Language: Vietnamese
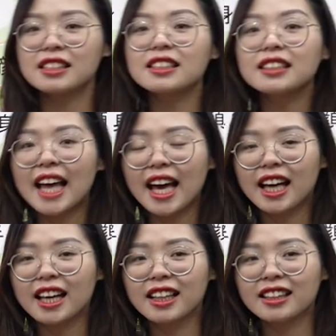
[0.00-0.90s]
sư đệ
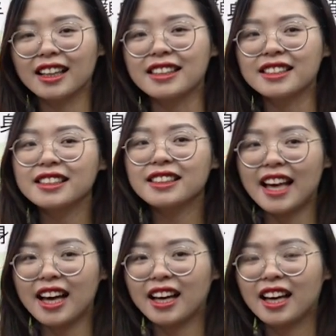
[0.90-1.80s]
à, sư
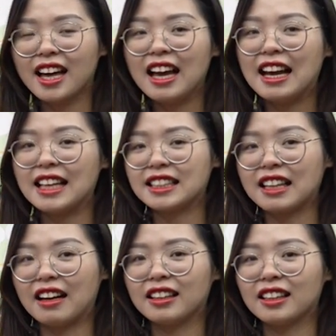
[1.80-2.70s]
đệ là gì
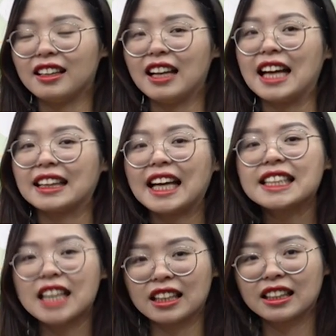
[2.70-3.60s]
nhỉ là tay
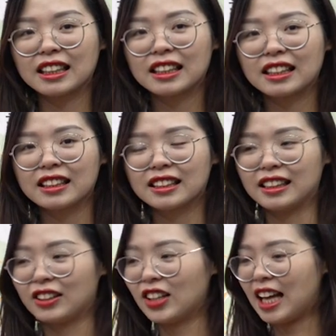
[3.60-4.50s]
trần
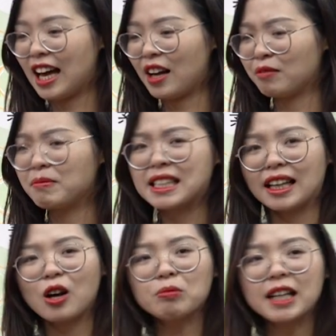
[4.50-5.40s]
à, gọi là mình sẽ
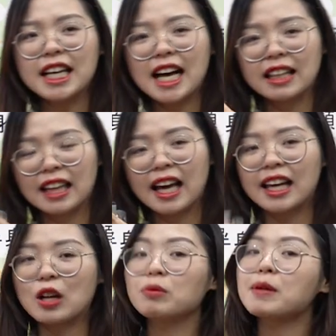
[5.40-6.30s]
không đi găng
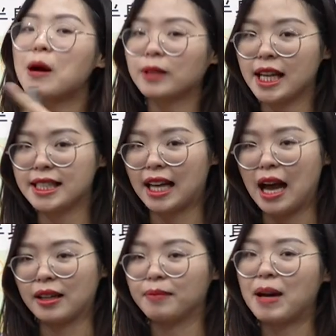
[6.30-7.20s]
tay không đi bao tay gì
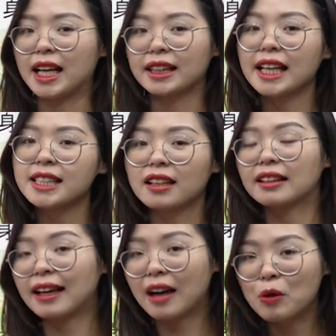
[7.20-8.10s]
cả mà để tay trần
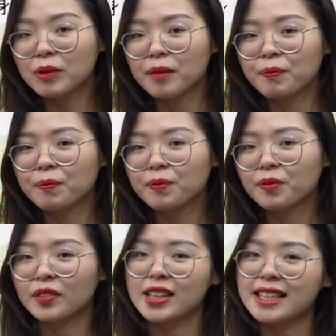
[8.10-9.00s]
tay không á
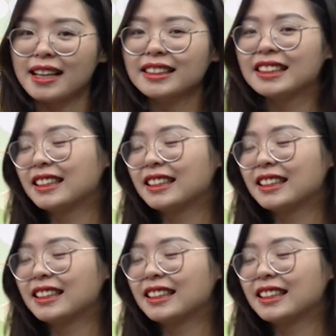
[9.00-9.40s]
được chưa